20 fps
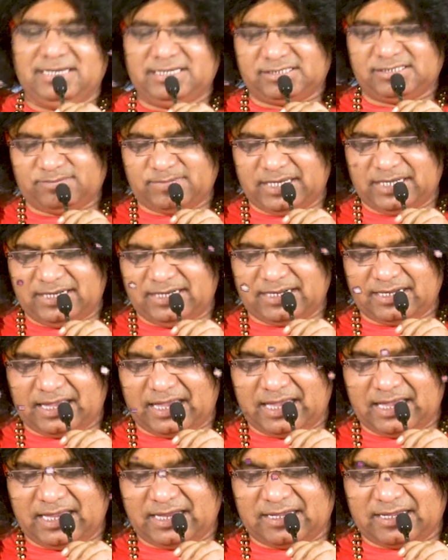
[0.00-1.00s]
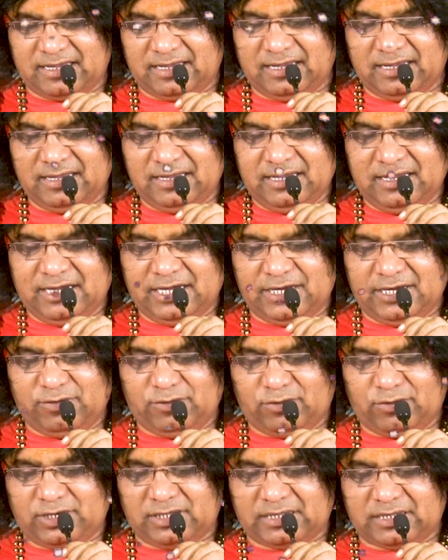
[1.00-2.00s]
इसमें लिखा है कि
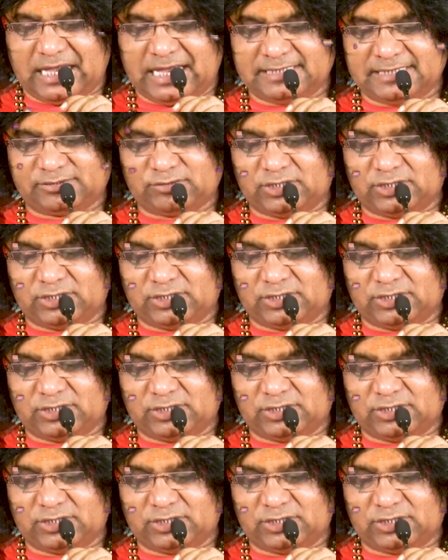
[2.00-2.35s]
योग्यता